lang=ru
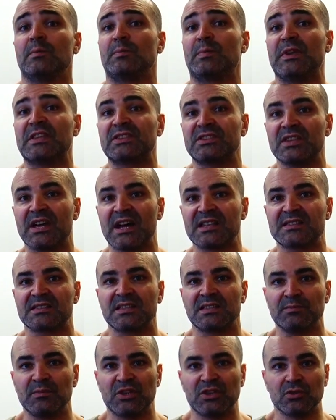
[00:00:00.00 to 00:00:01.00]

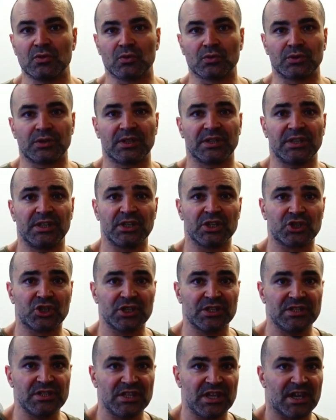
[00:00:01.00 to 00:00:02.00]
15 минут
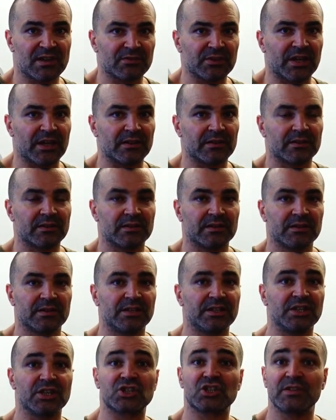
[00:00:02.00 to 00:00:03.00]
ежедневно,
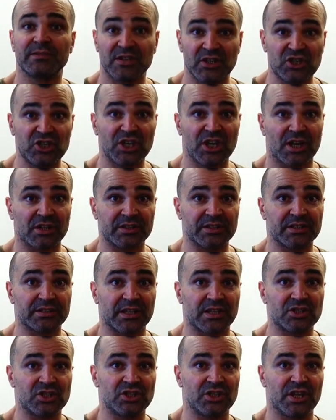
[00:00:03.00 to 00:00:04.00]
ежевечерне
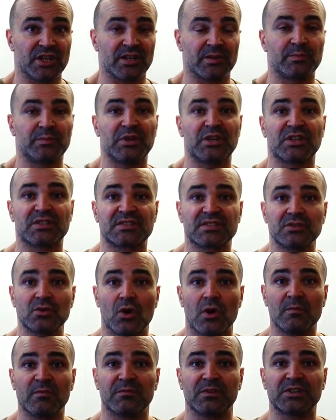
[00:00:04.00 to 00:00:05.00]
точнее, перед
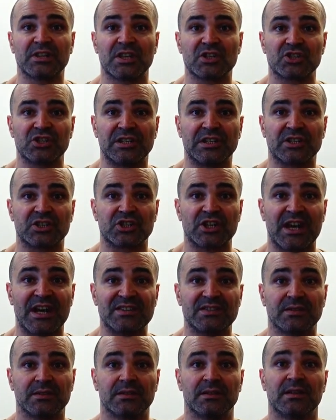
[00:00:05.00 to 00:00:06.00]
сном вы должны
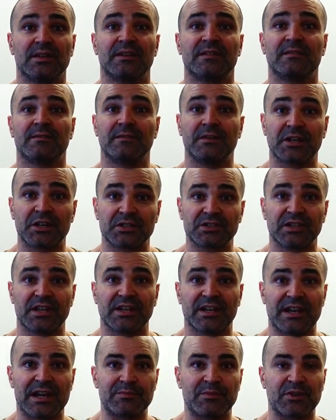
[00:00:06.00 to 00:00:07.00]
лежать вверх
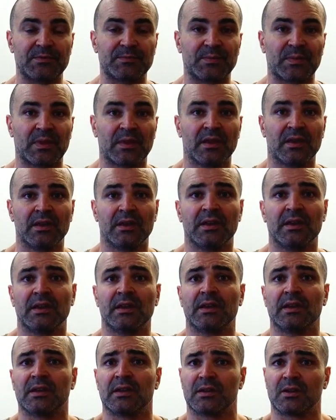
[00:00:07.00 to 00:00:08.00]
ногами.
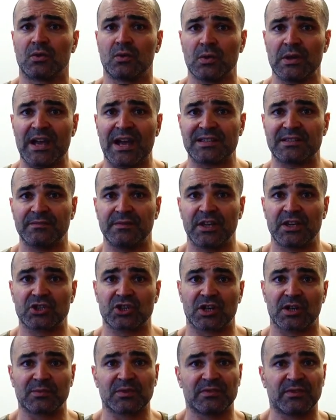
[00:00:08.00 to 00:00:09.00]
Гулять
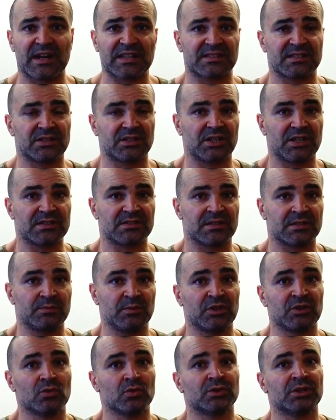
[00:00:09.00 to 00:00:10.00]
вечером 20-30
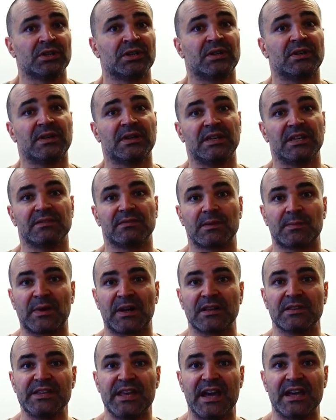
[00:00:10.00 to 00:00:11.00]
минут – и
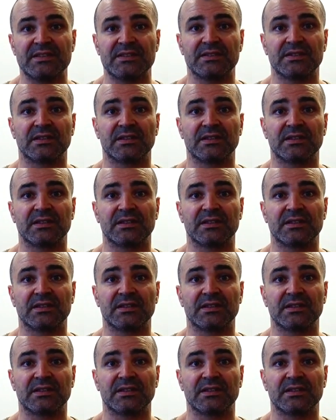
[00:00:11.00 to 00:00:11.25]
выполнять